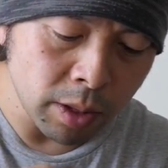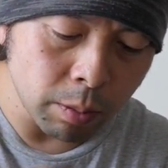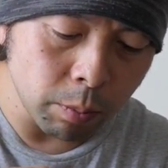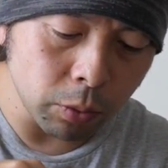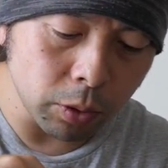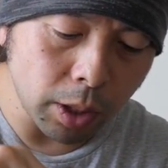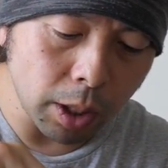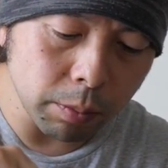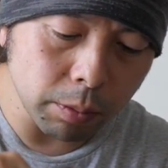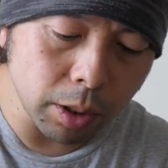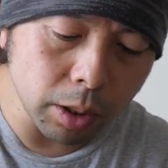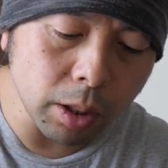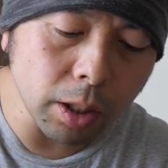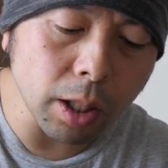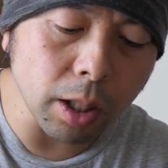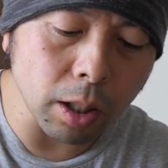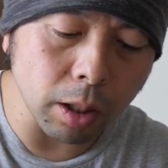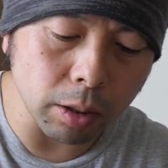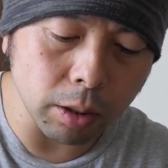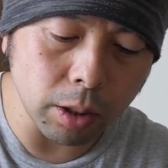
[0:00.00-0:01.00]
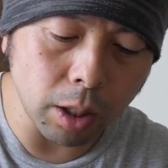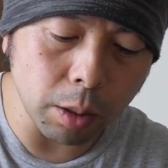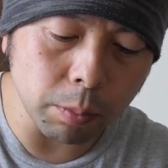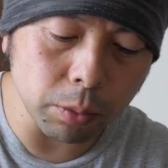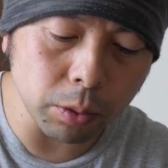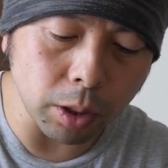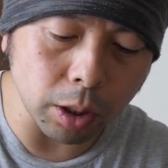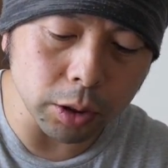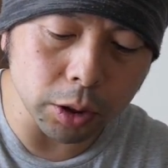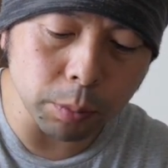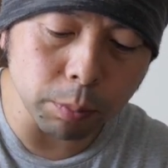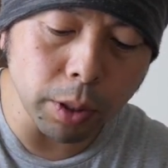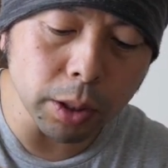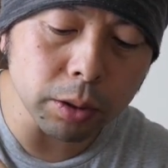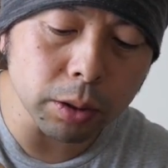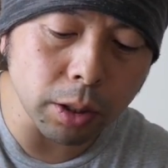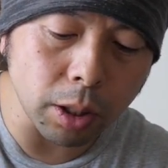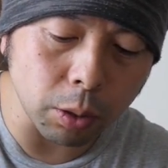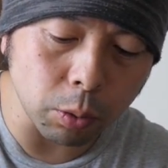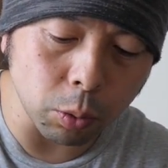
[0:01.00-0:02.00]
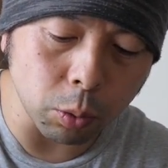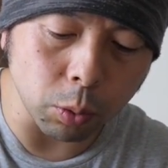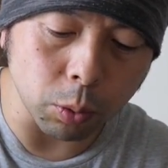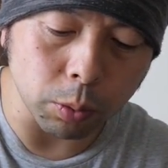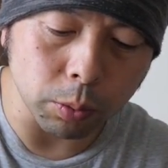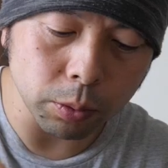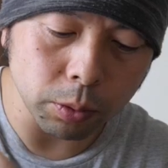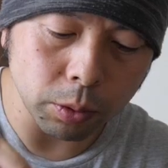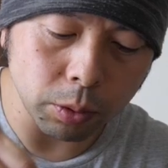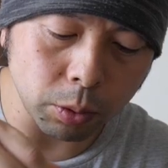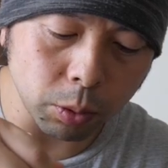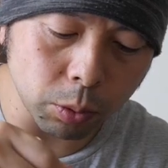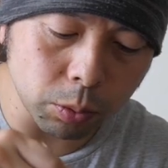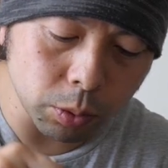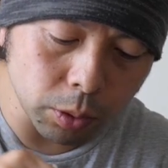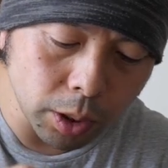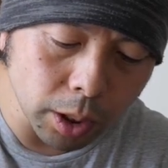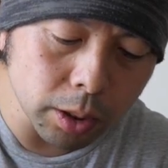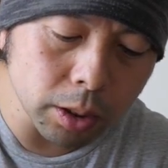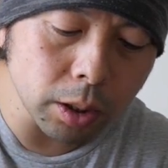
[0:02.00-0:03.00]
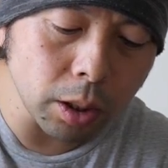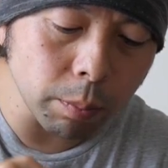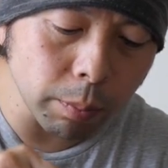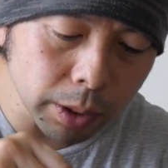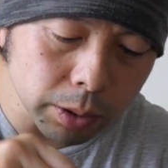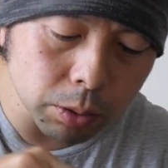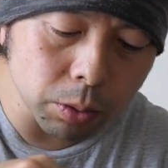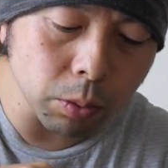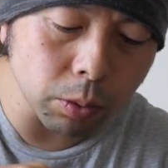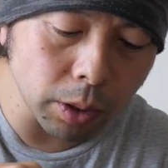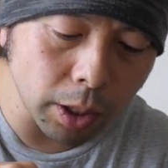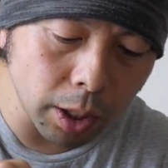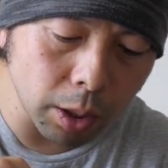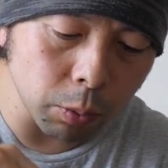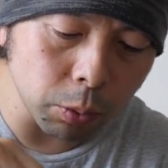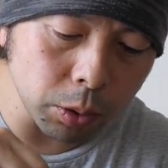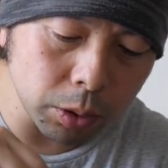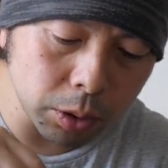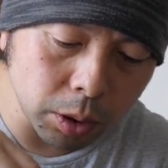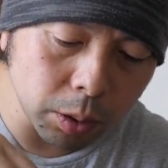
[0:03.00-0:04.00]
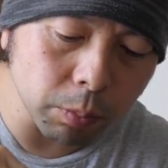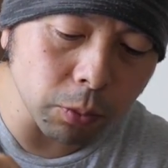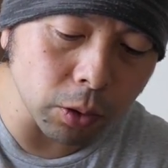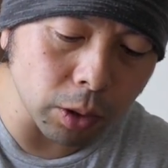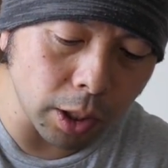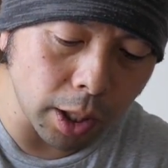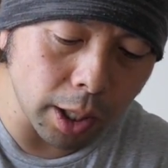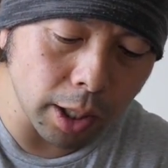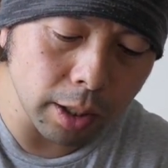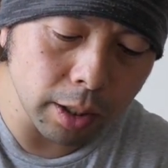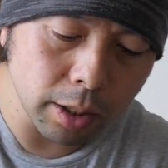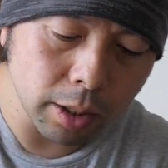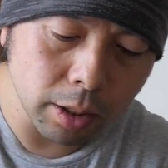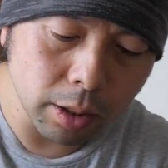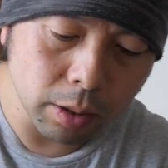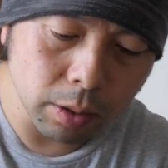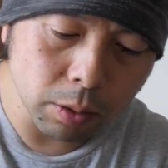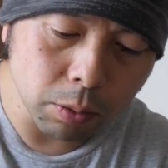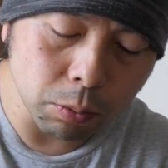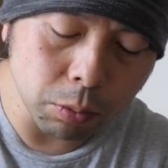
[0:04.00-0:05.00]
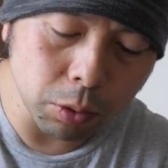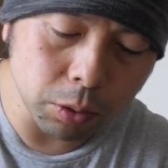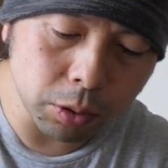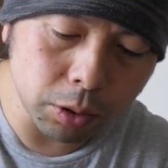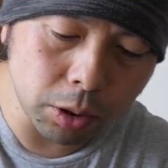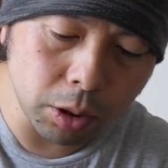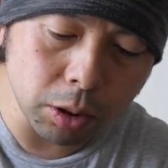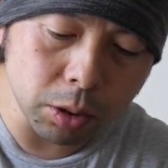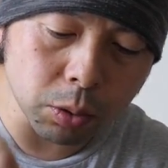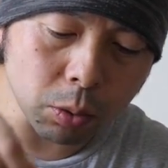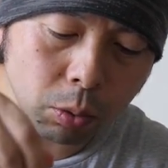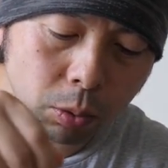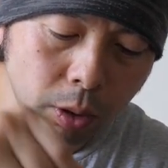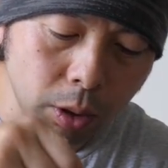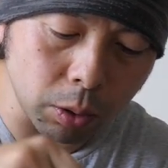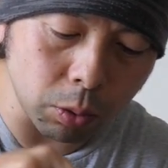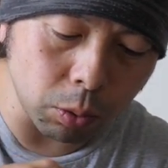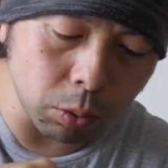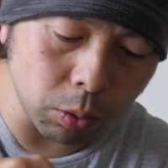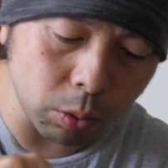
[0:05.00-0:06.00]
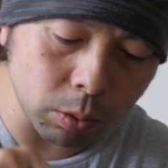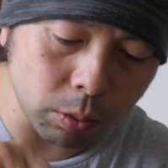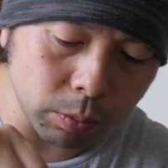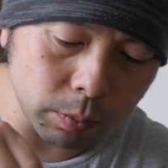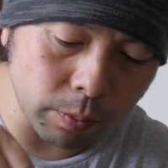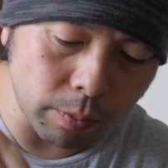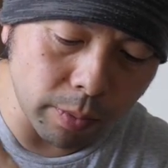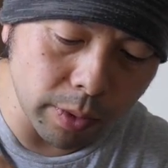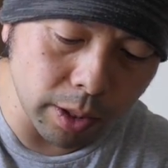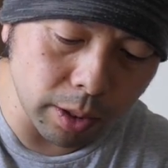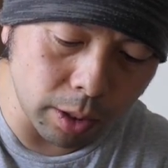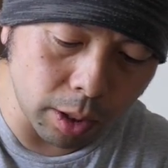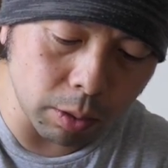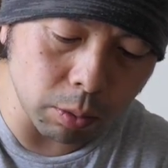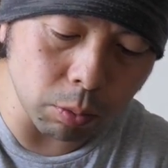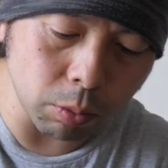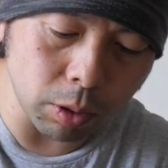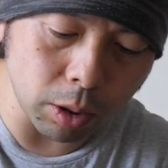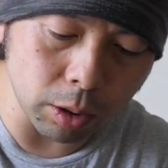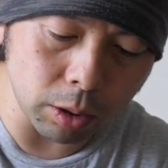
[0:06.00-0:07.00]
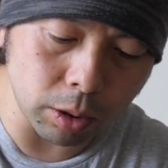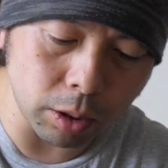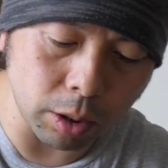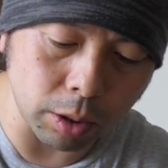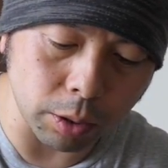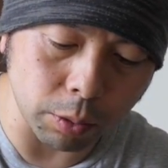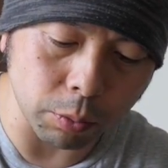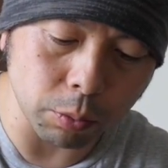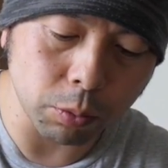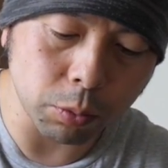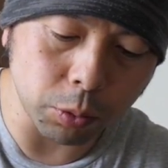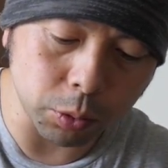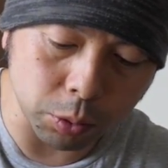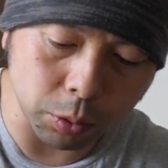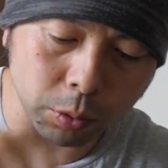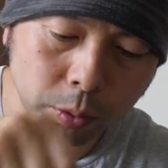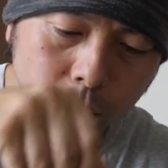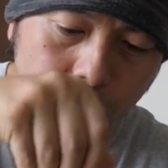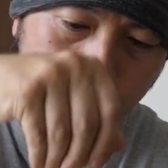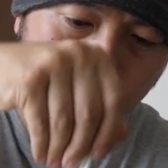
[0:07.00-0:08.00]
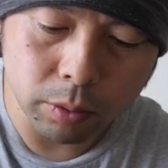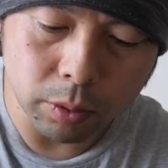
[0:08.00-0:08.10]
もうだ出てからねだいぶ経ちますけどよくできてますよね美味しいもんねこれチーズとかいろいろね乗っかってんだよこいつ